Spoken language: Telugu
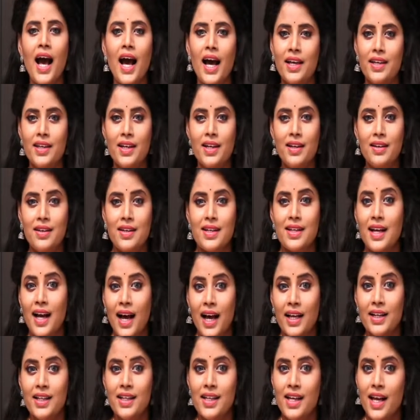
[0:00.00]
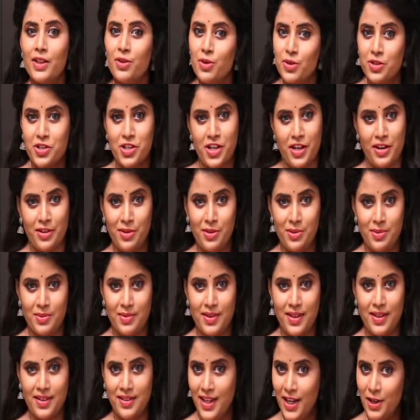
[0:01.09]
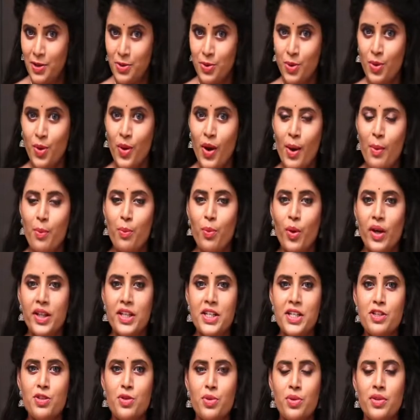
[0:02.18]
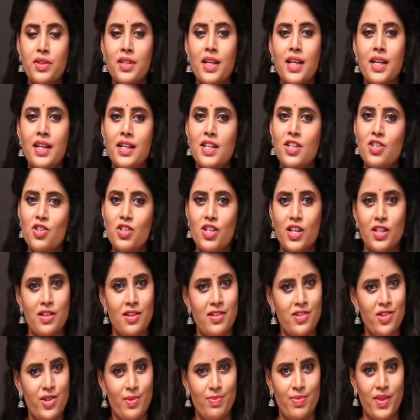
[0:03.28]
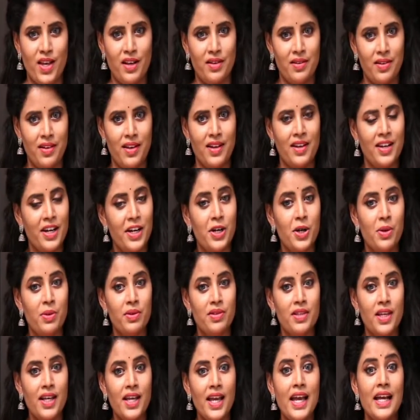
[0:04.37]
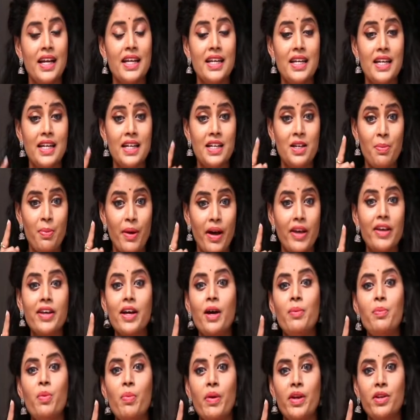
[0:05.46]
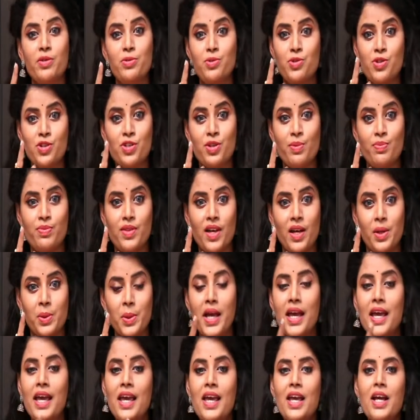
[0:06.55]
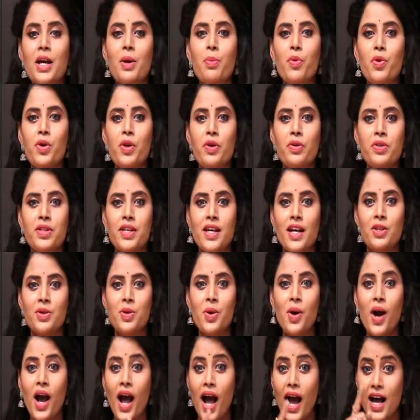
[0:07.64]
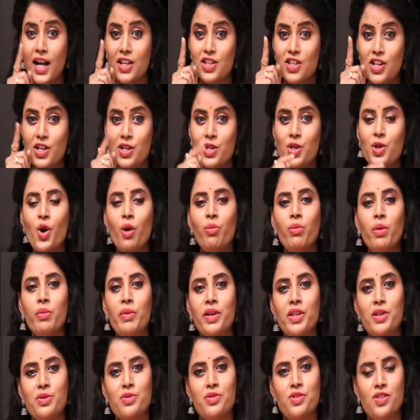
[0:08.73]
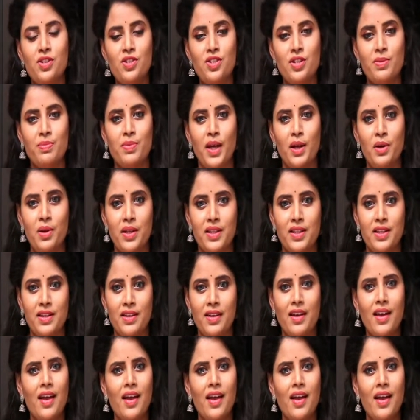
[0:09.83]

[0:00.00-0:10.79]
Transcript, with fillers: అయ్యా కానీ నాది ఒక షరతు నేను మొదటి సూక్తి నీ చేతిలో చెప్తాను రెండవది నీ ఇంటి పైకప్పు పైన కూర్చొని చెప్తాను ఇక మూడవది అదుగు ఆ చెట్టు కొమ్మ మీద కూర్చొని చెప్తాను అంది